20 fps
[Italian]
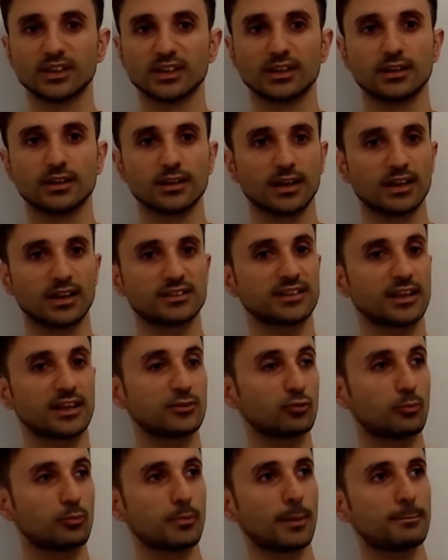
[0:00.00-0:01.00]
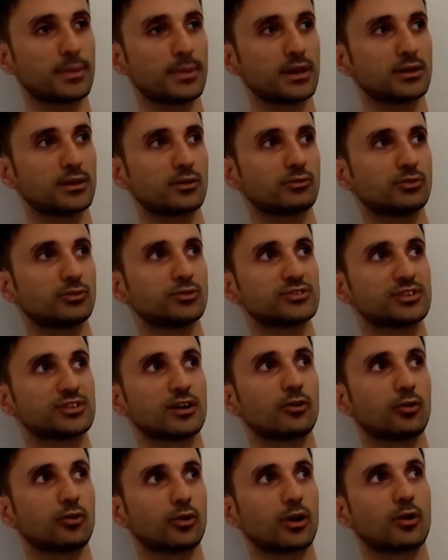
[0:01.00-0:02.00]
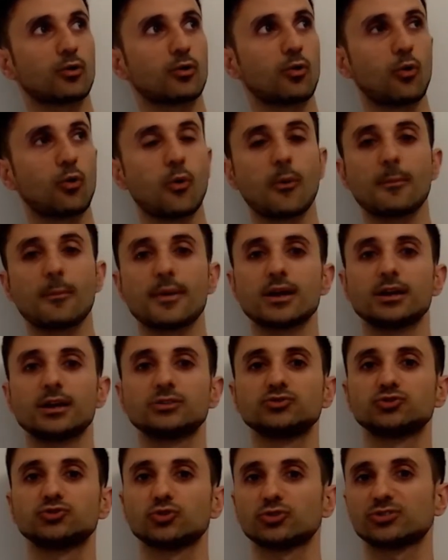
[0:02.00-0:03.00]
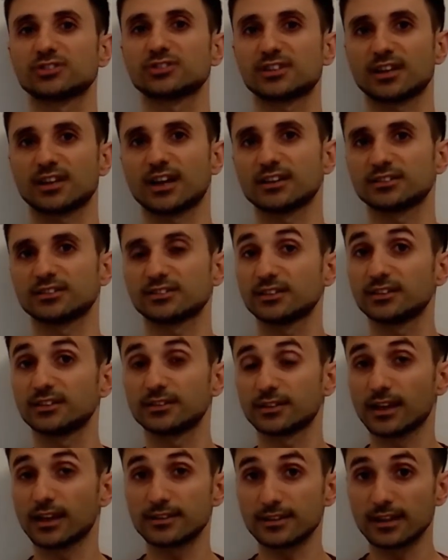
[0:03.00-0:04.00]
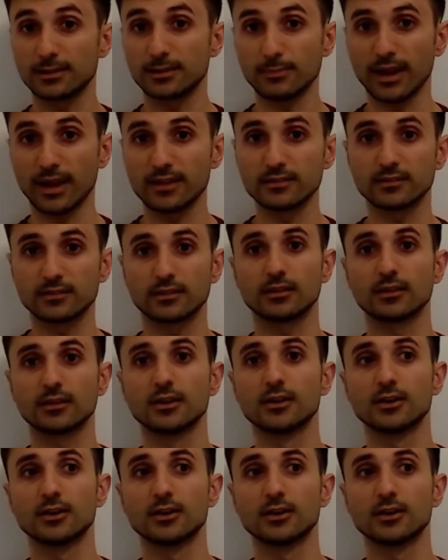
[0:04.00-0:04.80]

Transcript: Essendo un bambino non sa ancora come giostrarsi tra gli alimenti,